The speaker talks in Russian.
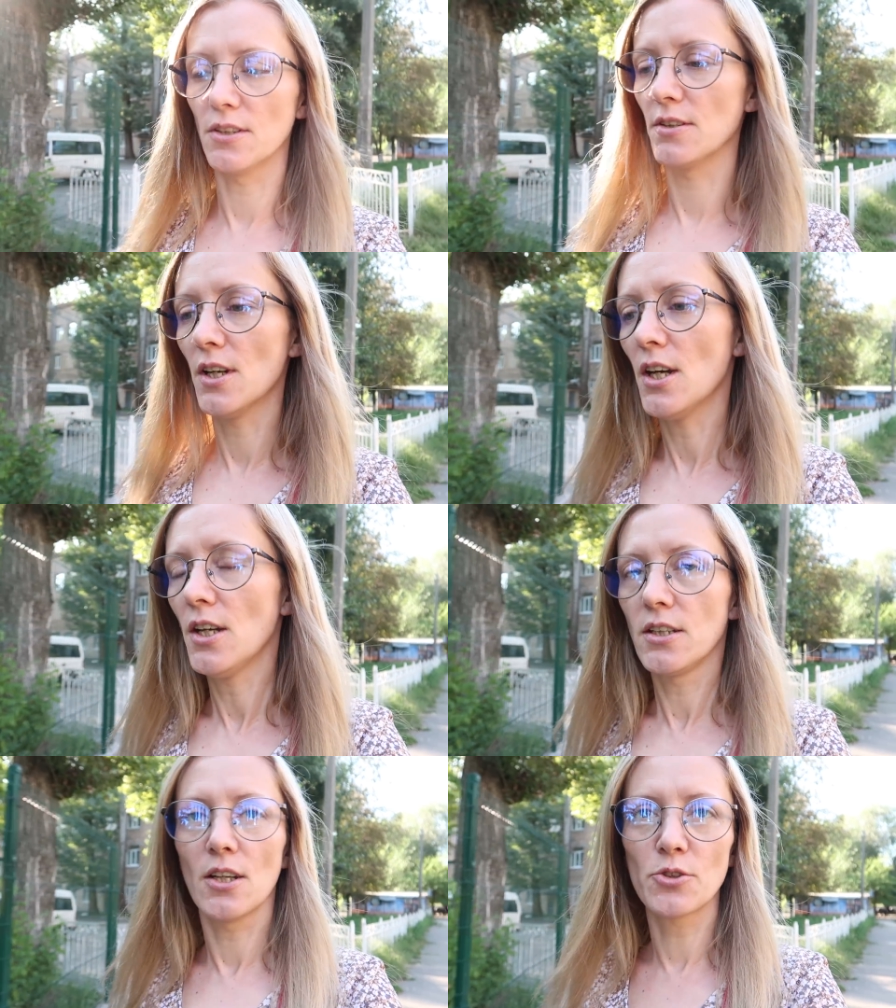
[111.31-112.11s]
и
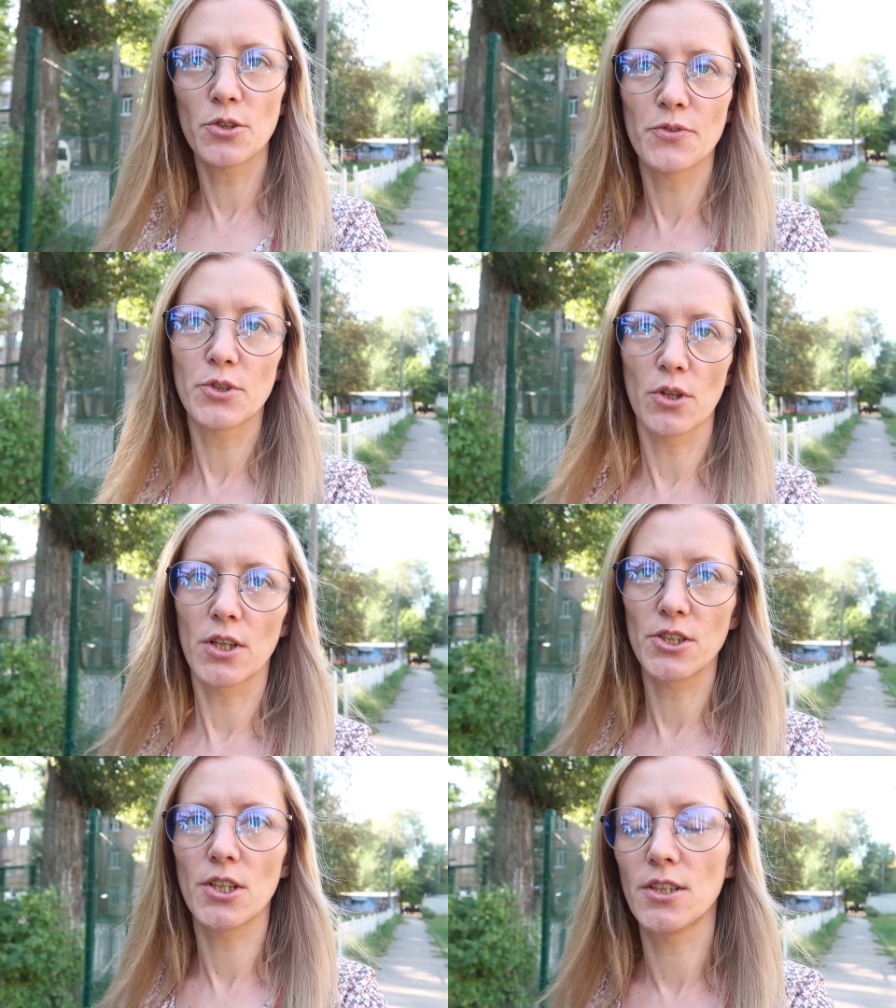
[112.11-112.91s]
я уже все
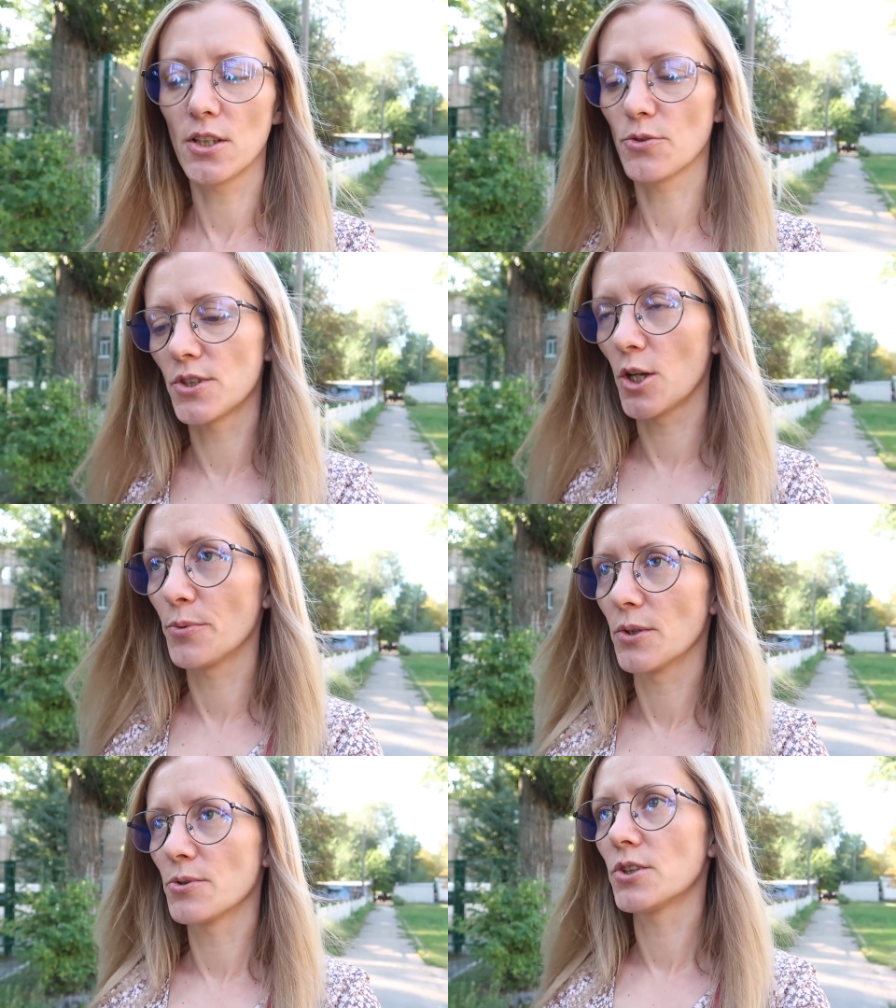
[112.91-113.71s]
окончательно узнаю,
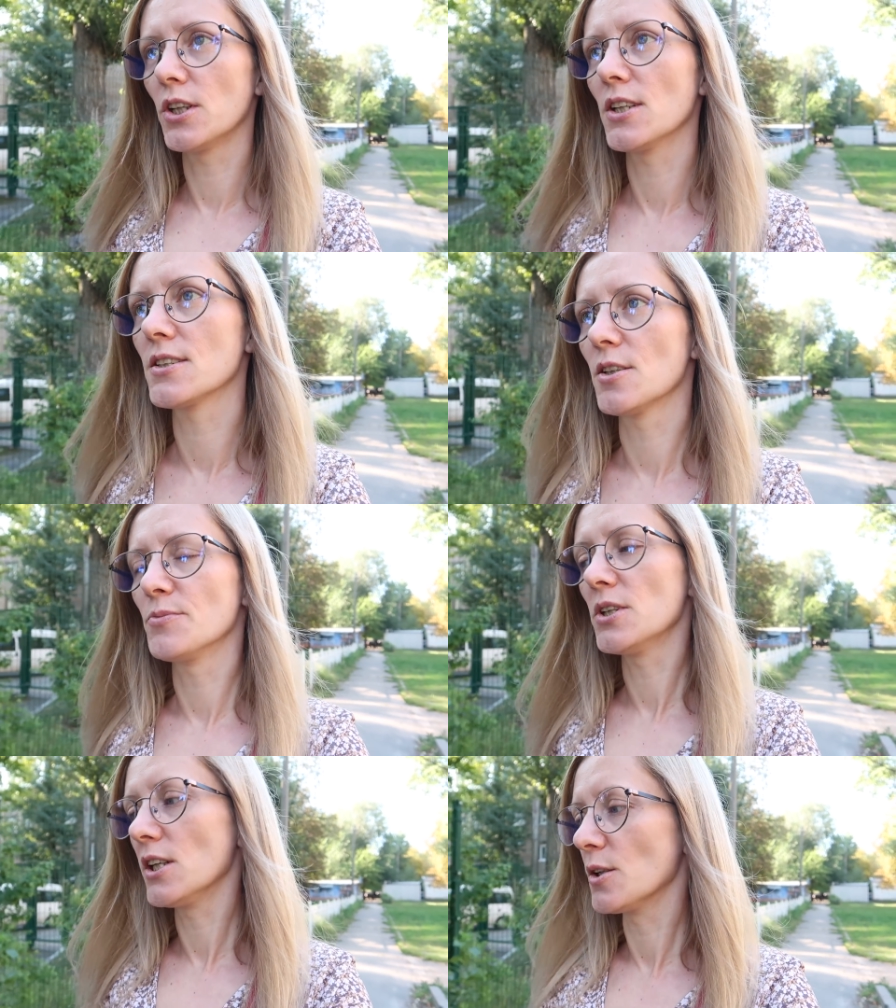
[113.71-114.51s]
потому что я на
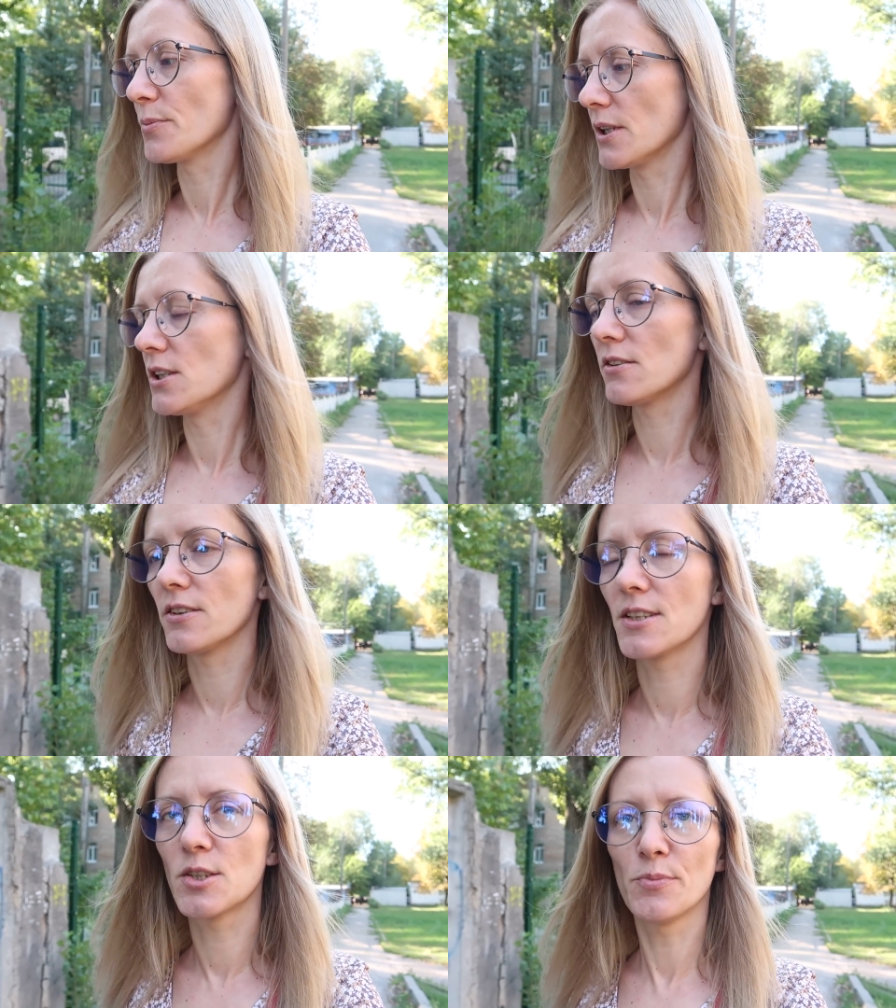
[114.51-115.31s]
самом деле
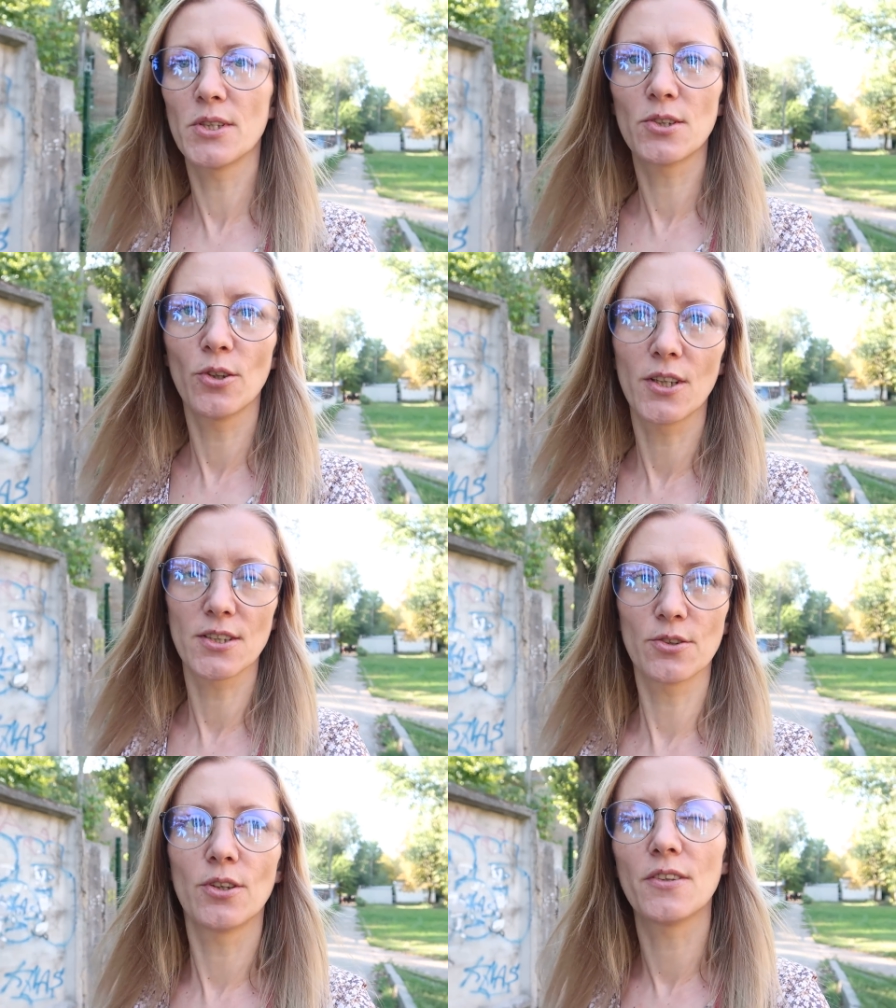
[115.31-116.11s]
напланировала себе
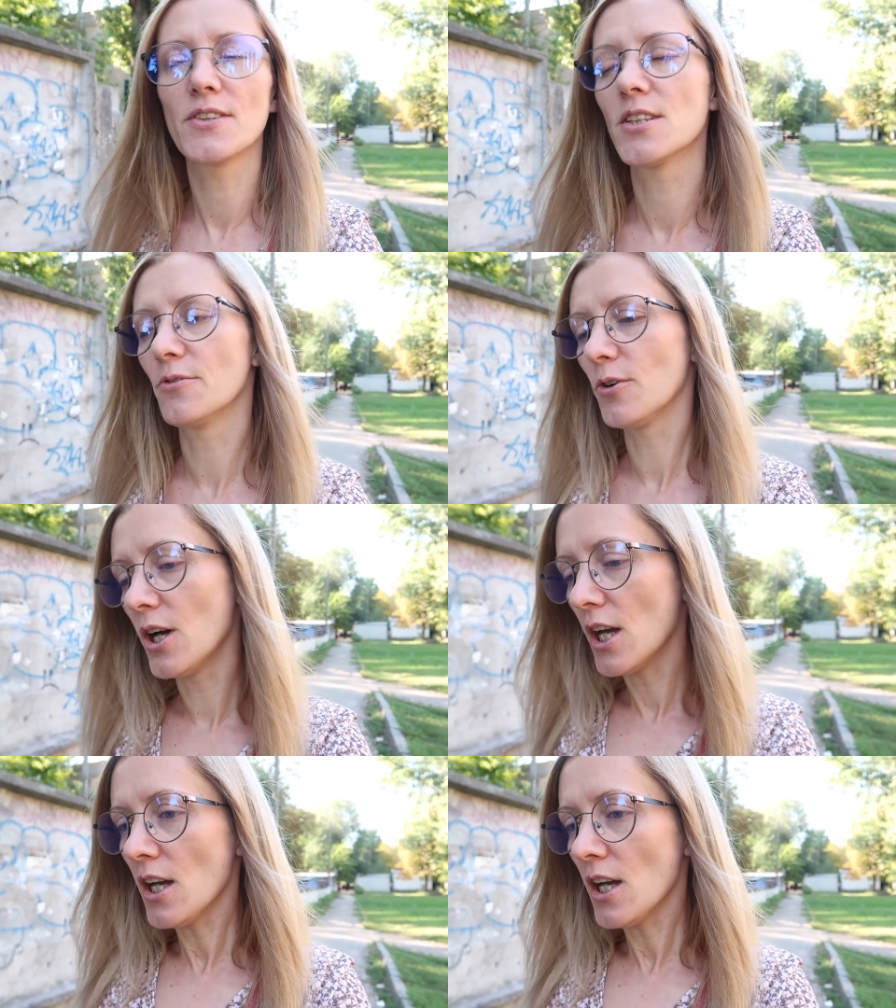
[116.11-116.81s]
столько-столько всего.